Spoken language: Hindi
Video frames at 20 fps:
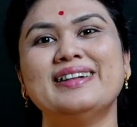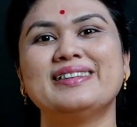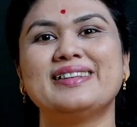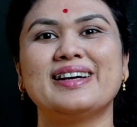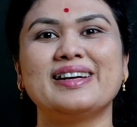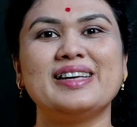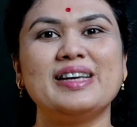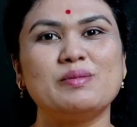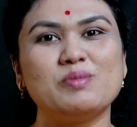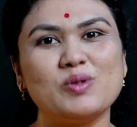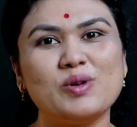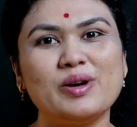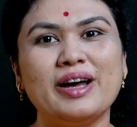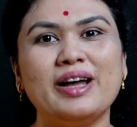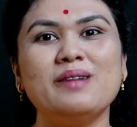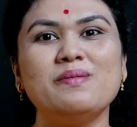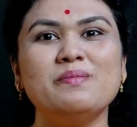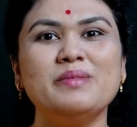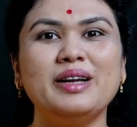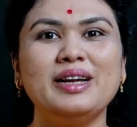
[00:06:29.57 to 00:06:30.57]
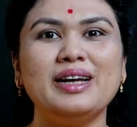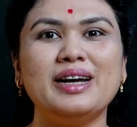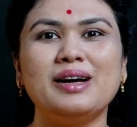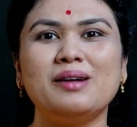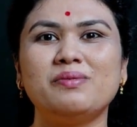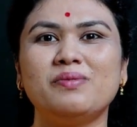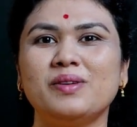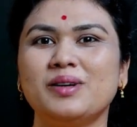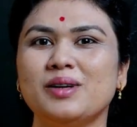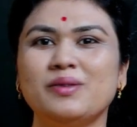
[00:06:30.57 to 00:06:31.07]
ताकि आपको हेल्प मिले
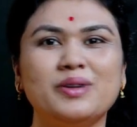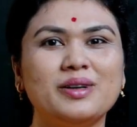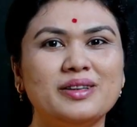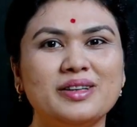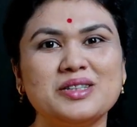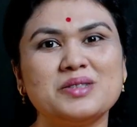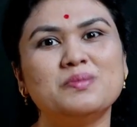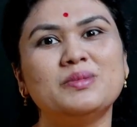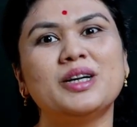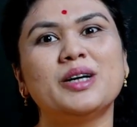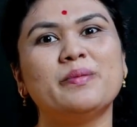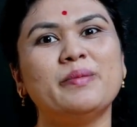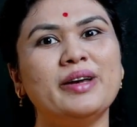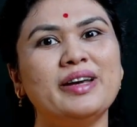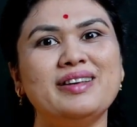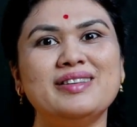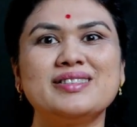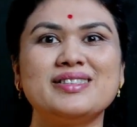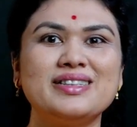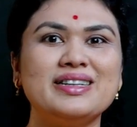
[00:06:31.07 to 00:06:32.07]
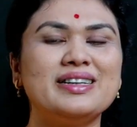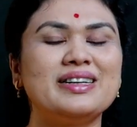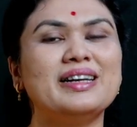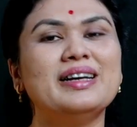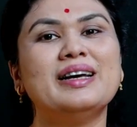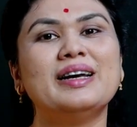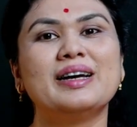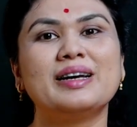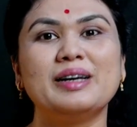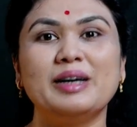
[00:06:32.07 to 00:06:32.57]
आप फटाफट दस मिनट में इंस्टेंट
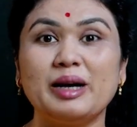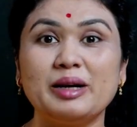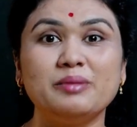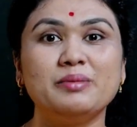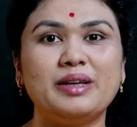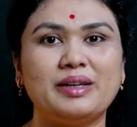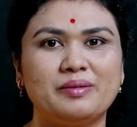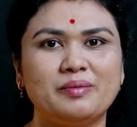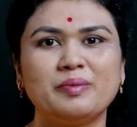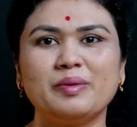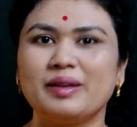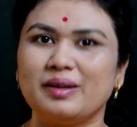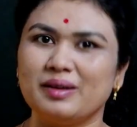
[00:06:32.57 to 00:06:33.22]
घर में